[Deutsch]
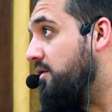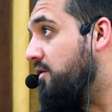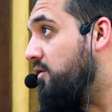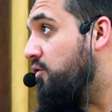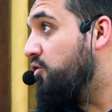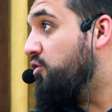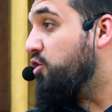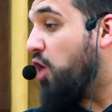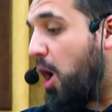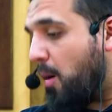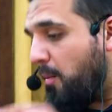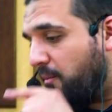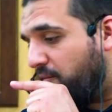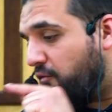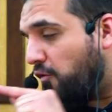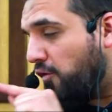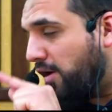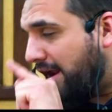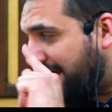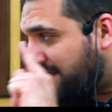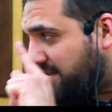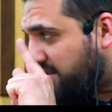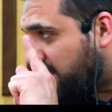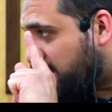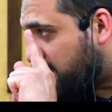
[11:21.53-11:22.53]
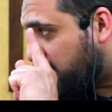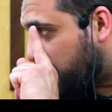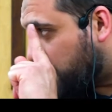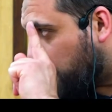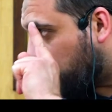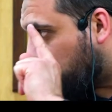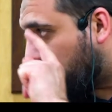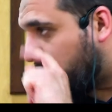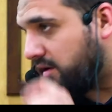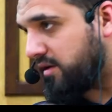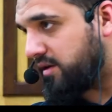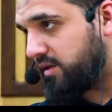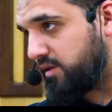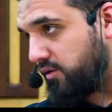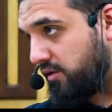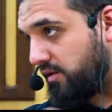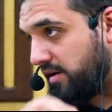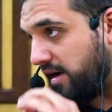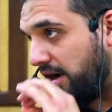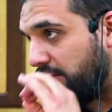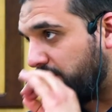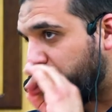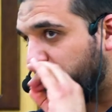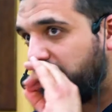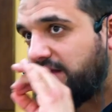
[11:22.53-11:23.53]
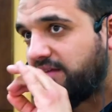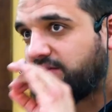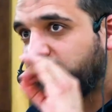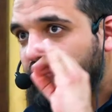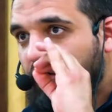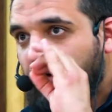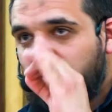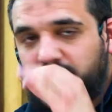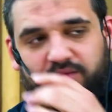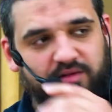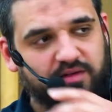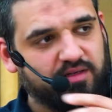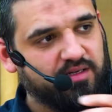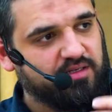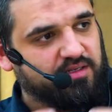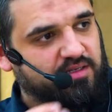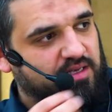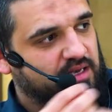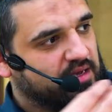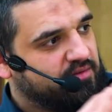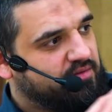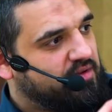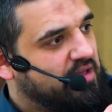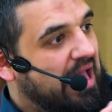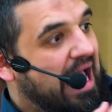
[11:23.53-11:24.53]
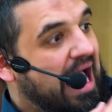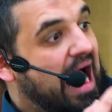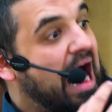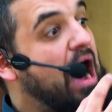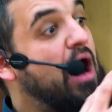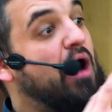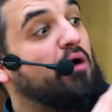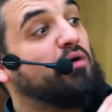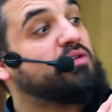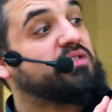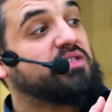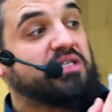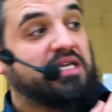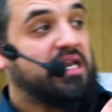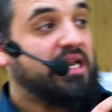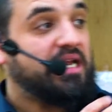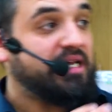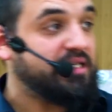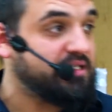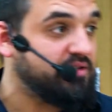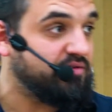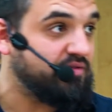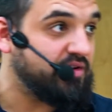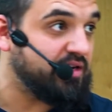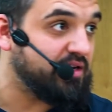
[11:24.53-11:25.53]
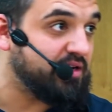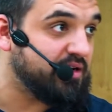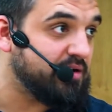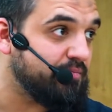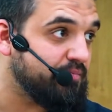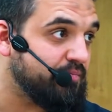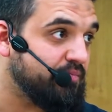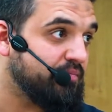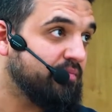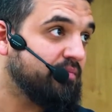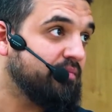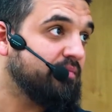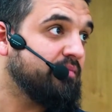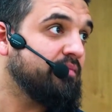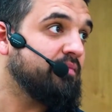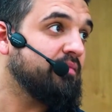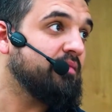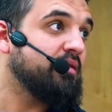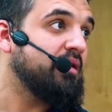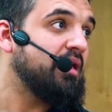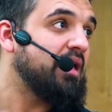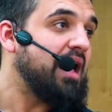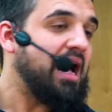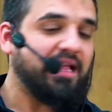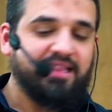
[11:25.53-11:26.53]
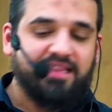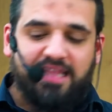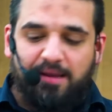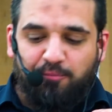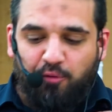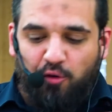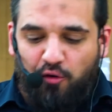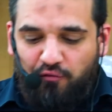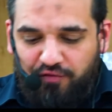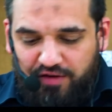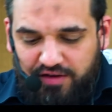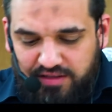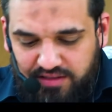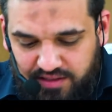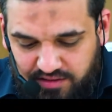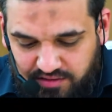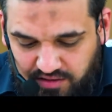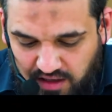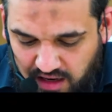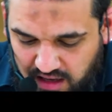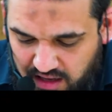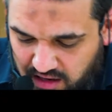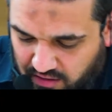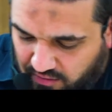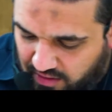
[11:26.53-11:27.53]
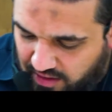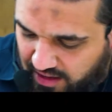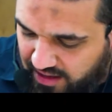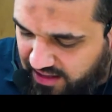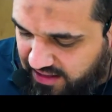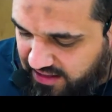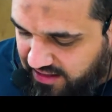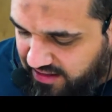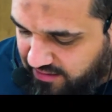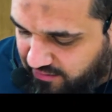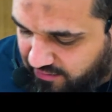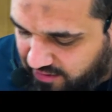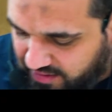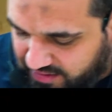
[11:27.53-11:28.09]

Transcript: Und obwohl er sich zurückgezogen hat, und jetzt kommt dieser Ausgleich wieder, hat der Prophet sallallahu alaihi